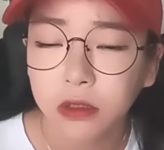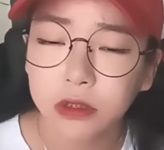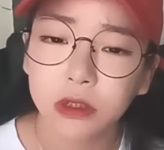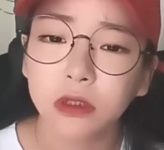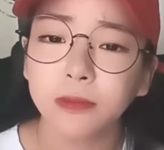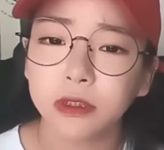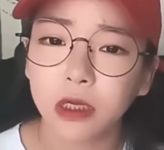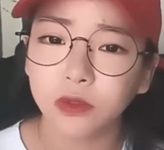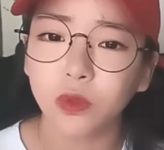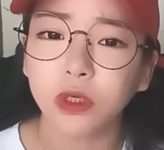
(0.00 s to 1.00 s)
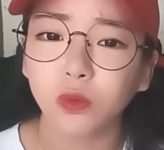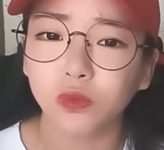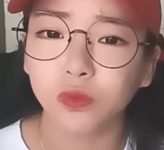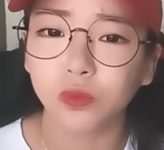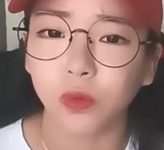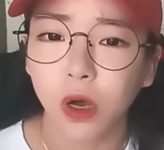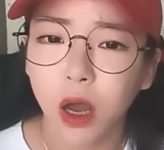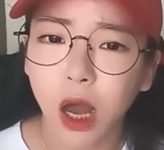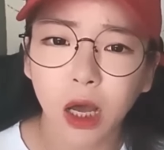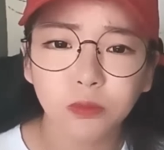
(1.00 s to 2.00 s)
지금은 산속이고
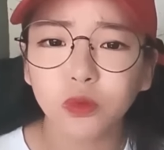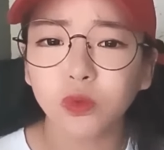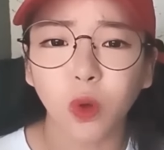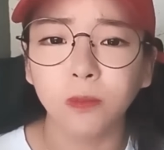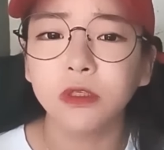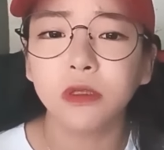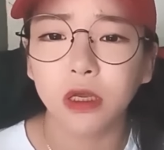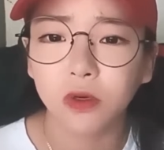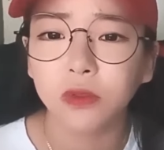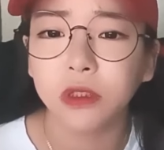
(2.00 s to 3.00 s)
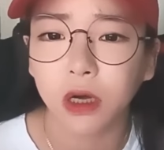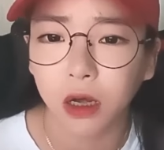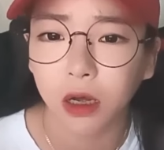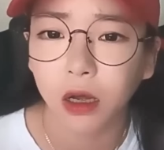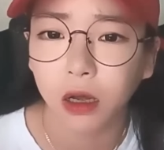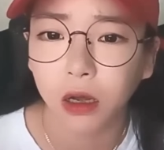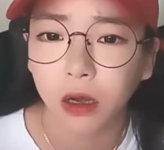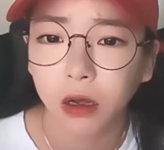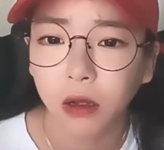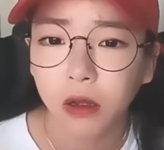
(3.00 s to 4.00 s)
아무것도 없는데 이러니까
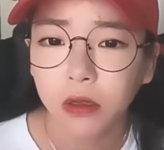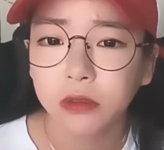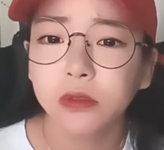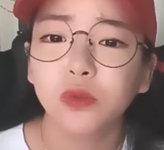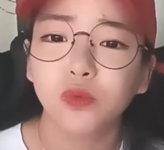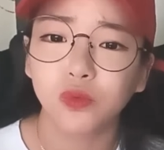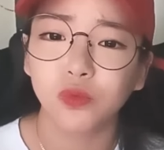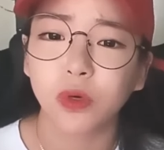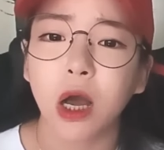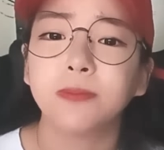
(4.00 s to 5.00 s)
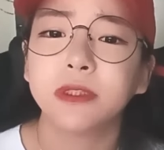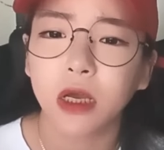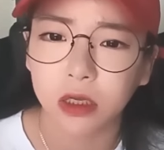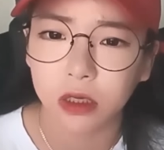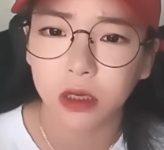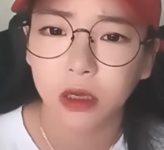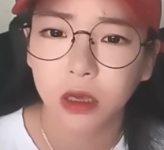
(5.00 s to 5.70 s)
그것도 갑자기